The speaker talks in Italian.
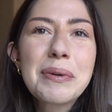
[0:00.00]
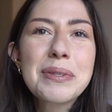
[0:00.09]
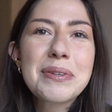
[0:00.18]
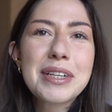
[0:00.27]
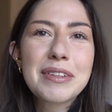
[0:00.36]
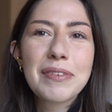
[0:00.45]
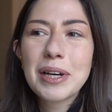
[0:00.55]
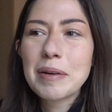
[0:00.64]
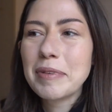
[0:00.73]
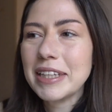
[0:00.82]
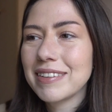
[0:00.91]
Questo read vlog
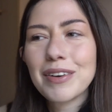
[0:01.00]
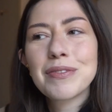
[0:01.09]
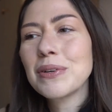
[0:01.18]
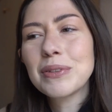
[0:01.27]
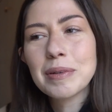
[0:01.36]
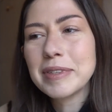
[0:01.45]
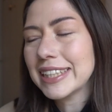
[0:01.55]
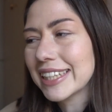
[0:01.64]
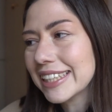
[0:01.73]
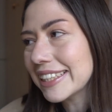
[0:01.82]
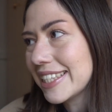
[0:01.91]
repeat ho voluto
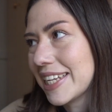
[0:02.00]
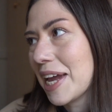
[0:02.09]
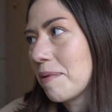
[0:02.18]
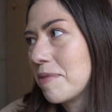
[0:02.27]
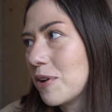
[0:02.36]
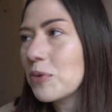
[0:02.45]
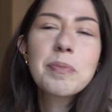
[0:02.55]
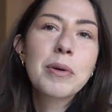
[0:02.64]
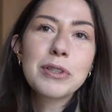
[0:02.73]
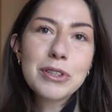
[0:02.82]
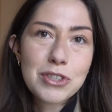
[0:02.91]
mettere insieme un
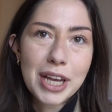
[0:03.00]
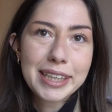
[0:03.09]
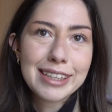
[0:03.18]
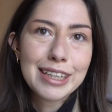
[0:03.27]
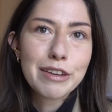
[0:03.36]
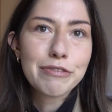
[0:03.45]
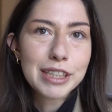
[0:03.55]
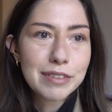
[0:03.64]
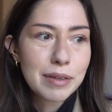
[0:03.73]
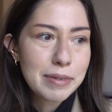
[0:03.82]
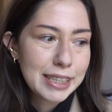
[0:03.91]
po' di oggetti che
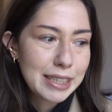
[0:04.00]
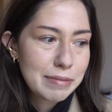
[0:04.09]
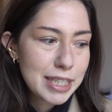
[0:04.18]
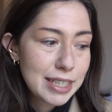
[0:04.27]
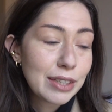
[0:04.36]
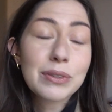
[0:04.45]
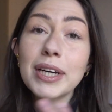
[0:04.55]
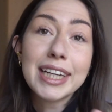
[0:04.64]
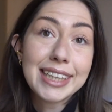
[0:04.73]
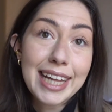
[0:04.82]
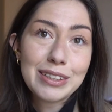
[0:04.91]
effettivamente mi stanno
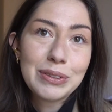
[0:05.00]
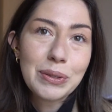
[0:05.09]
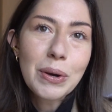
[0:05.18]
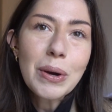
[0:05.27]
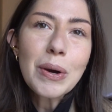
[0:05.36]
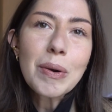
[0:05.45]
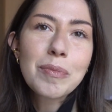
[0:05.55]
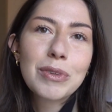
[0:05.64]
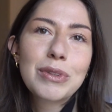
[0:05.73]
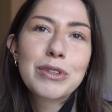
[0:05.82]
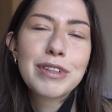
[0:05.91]
rendendo
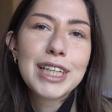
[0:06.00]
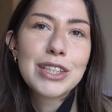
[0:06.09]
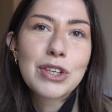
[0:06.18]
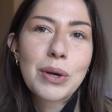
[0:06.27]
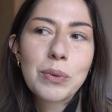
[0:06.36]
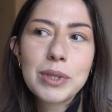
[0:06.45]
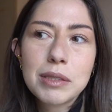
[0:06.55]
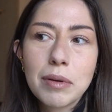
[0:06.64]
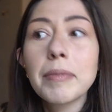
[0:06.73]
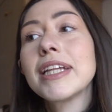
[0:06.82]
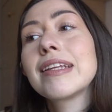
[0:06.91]
molto felice
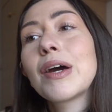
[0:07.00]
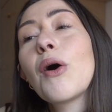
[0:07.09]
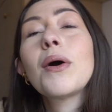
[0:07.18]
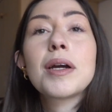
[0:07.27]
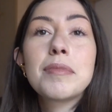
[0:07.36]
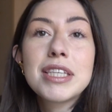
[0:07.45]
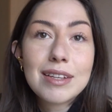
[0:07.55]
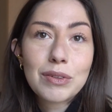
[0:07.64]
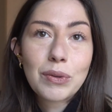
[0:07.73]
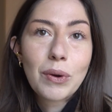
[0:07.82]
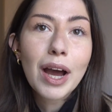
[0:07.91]
ultimamente o che mi
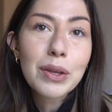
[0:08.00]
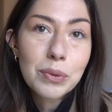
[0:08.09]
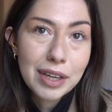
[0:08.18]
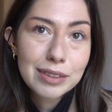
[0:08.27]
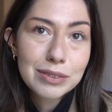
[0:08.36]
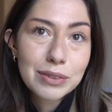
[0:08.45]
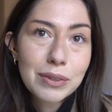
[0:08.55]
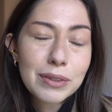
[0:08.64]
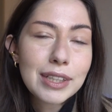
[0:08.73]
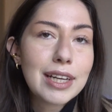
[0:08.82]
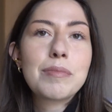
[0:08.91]
stanno
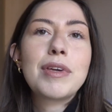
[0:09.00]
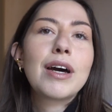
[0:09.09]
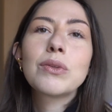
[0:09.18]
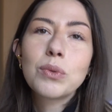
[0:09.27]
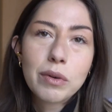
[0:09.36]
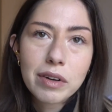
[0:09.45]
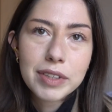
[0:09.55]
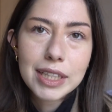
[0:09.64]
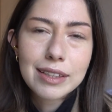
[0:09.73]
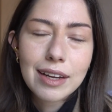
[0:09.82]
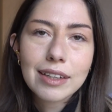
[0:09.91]
aiutando nella mia nuova
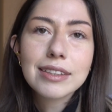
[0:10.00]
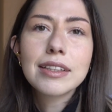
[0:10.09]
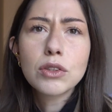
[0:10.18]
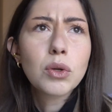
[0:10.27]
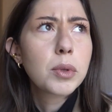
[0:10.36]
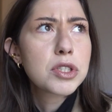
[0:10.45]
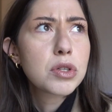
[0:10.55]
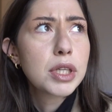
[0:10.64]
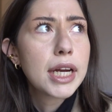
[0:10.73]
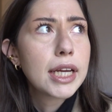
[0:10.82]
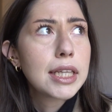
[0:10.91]
vita. Detto
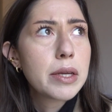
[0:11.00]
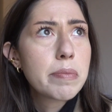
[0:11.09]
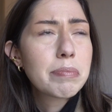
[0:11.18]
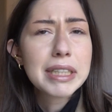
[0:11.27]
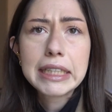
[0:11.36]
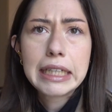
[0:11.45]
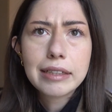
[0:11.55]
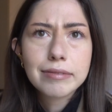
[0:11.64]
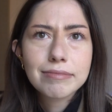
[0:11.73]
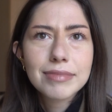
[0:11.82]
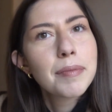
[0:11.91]
questo direi di
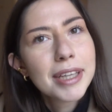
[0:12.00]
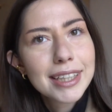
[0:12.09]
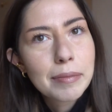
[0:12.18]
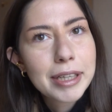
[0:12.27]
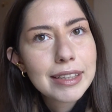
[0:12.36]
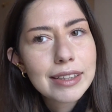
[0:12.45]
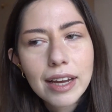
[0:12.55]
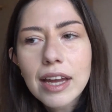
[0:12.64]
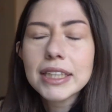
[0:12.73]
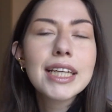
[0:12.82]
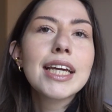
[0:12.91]
partire immediatamente.
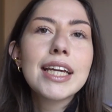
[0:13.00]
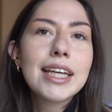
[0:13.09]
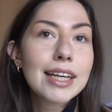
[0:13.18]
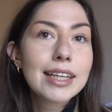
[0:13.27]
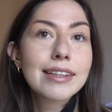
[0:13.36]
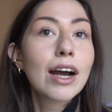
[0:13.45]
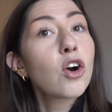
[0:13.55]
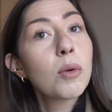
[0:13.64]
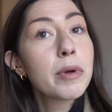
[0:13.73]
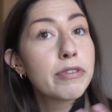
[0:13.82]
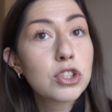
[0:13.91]
Partirei in realtà
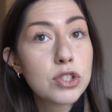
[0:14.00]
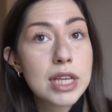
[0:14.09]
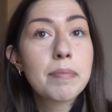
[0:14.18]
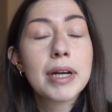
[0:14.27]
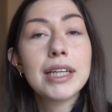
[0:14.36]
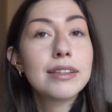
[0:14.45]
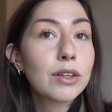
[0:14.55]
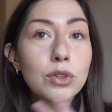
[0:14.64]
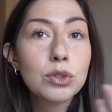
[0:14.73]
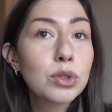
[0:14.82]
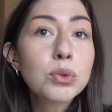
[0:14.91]
come faccio sempre
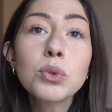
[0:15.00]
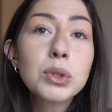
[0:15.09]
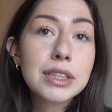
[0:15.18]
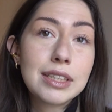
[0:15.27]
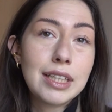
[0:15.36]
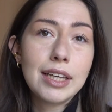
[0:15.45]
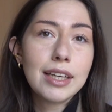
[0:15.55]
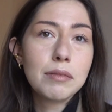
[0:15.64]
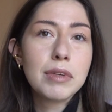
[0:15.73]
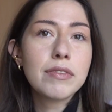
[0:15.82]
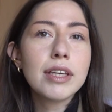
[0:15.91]
all'interno di
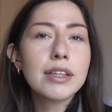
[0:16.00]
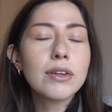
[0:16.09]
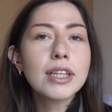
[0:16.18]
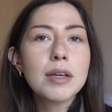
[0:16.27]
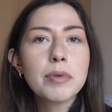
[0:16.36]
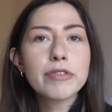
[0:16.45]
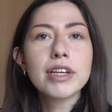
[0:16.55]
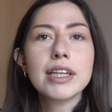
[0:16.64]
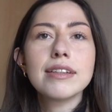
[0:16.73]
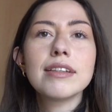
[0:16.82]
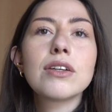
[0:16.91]
tutti i miei video dei
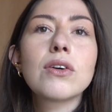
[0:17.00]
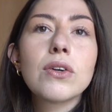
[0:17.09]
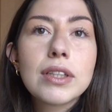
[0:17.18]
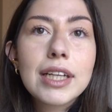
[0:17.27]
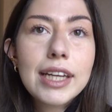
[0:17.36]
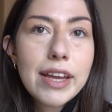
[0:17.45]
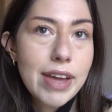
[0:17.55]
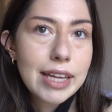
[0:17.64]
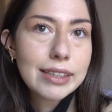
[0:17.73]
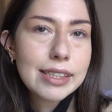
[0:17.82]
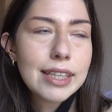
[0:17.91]
preferiti con gli
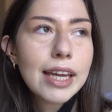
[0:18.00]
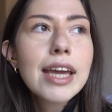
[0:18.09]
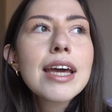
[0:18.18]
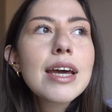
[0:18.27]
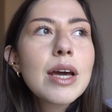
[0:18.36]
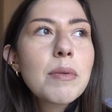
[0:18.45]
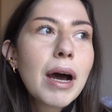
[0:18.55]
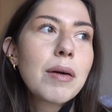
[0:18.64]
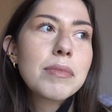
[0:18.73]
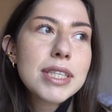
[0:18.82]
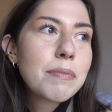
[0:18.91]
eventi
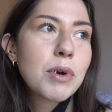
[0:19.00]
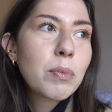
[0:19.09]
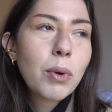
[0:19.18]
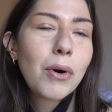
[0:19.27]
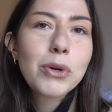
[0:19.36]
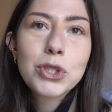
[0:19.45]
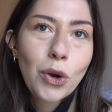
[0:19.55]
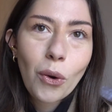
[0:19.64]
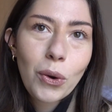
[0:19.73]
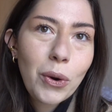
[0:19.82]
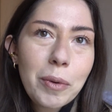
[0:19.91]
ma mi sembra un po'
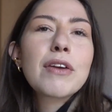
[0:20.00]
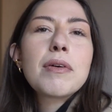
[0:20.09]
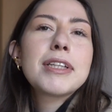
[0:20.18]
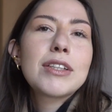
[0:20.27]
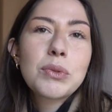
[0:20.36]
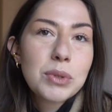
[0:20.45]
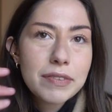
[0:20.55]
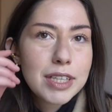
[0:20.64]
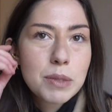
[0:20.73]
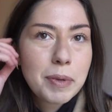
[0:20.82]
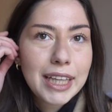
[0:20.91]
sciocco perché ovviamente tutti
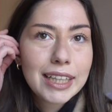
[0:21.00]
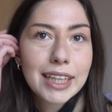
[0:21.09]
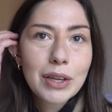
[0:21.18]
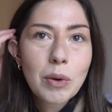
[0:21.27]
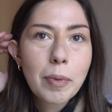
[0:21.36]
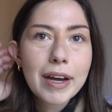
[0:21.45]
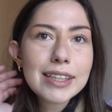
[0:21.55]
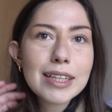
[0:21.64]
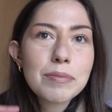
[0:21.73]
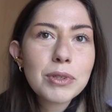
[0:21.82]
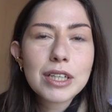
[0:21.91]
vi aspettate che io parli
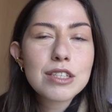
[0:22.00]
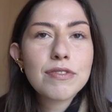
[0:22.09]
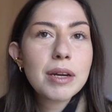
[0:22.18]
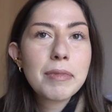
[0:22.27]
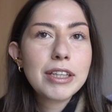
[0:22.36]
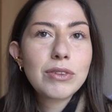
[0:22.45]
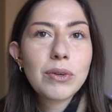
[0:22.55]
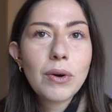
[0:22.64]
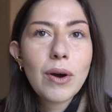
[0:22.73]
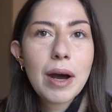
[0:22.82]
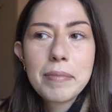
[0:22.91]
del mio
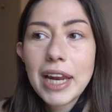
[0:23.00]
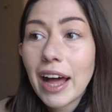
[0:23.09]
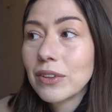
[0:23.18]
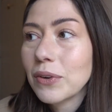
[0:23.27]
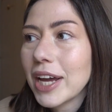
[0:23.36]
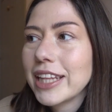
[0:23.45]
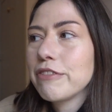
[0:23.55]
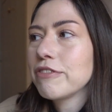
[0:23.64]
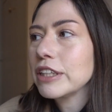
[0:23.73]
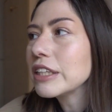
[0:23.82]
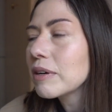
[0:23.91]
trasferimento a Milano ed
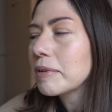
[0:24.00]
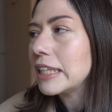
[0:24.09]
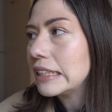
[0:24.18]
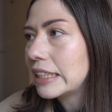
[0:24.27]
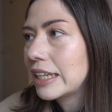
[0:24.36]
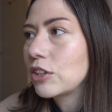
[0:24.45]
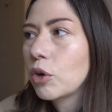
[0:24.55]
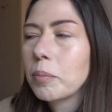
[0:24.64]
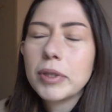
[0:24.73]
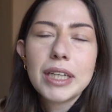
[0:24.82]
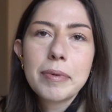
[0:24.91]
effettivamente
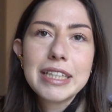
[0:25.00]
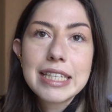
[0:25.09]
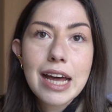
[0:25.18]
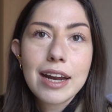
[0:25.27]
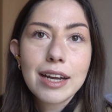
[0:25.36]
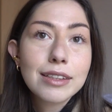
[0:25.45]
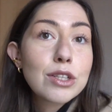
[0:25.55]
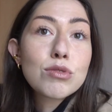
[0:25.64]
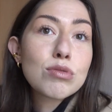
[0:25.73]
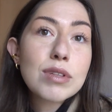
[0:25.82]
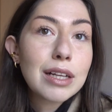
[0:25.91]
non potrei pensare a
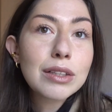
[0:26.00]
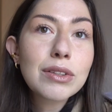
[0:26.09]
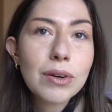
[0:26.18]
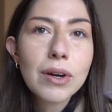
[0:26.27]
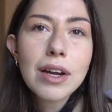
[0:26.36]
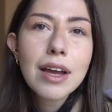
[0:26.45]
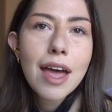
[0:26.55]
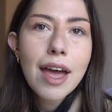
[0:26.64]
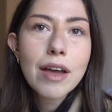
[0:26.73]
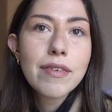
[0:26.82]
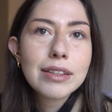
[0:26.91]
nessun altro
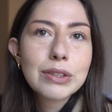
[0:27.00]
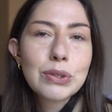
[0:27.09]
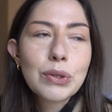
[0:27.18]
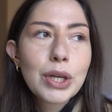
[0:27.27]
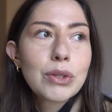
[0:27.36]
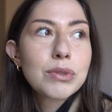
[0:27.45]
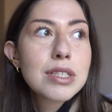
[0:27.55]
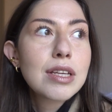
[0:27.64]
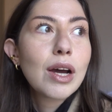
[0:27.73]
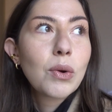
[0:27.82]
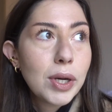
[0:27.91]
evento che non
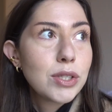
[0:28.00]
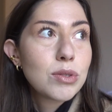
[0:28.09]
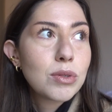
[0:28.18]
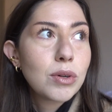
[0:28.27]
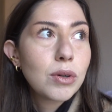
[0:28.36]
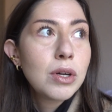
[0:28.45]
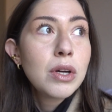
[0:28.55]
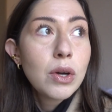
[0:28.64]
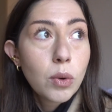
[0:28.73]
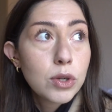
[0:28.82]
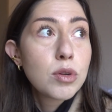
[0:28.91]
sia questo
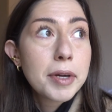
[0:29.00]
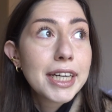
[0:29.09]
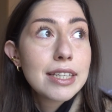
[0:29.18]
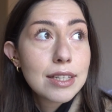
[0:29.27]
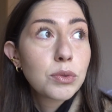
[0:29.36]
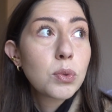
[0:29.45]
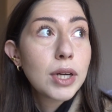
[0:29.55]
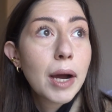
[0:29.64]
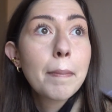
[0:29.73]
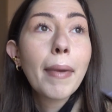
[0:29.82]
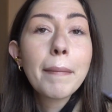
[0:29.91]
questo perché è stato un
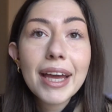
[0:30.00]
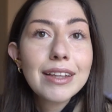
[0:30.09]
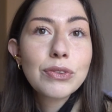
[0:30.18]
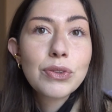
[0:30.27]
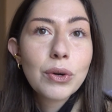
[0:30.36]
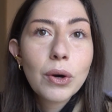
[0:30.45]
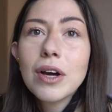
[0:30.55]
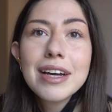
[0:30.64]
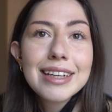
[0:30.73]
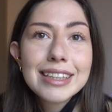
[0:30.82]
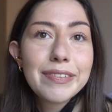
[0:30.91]
cambiamento
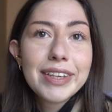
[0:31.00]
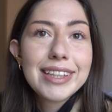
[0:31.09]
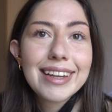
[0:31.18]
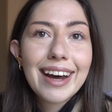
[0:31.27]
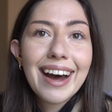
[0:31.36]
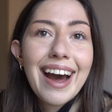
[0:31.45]
di vita